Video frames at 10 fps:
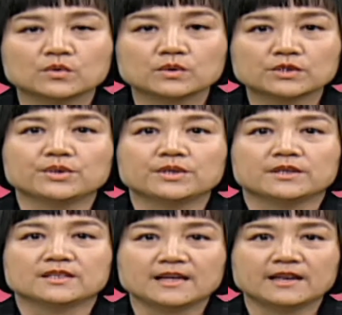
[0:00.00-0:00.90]
过去，
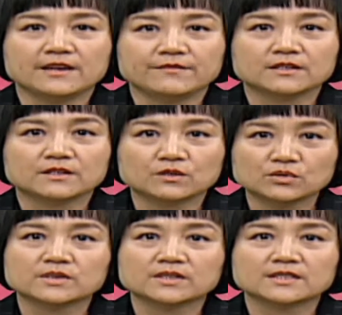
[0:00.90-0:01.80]
在一份
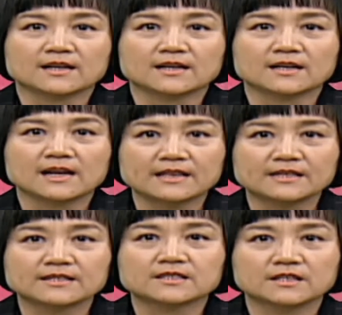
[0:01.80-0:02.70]
工作上
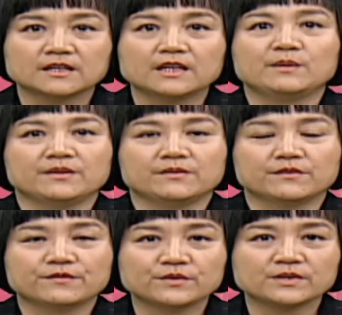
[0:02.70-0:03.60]
安身立命、
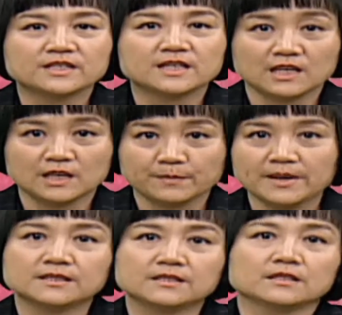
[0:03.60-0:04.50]
奉献一
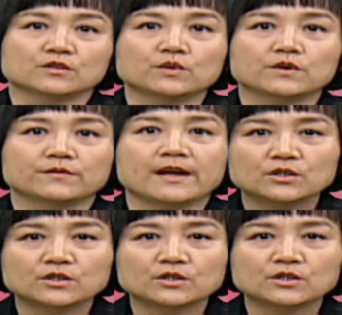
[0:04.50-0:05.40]
辈子的做法，
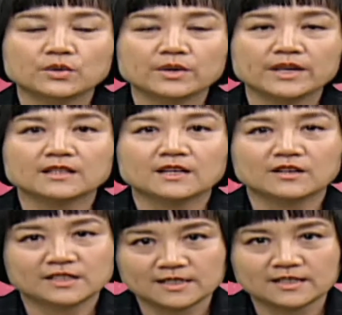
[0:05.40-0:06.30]
对应
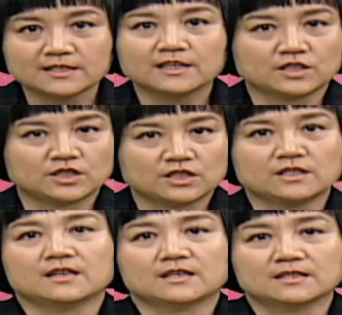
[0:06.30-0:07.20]
到现在的
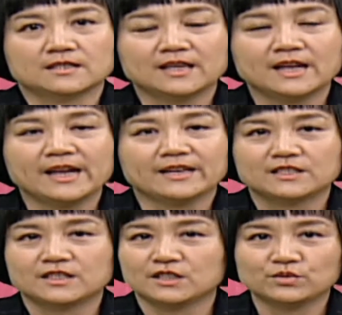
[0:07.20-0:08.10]
职场生态，
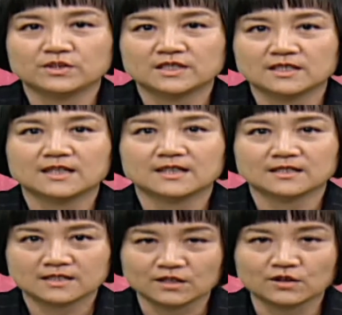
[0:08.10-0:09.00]
几乎是
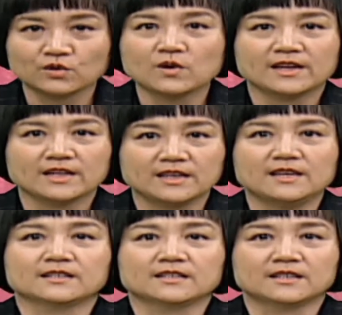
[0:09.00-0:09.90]
像神话一
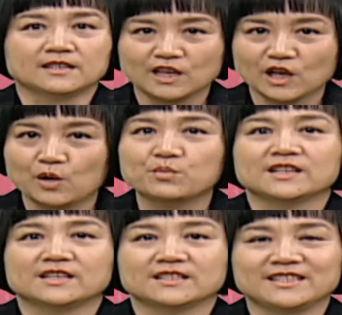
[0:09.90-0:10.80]
样的遥不
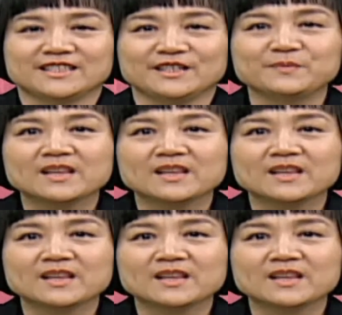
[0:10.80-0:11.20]
可及。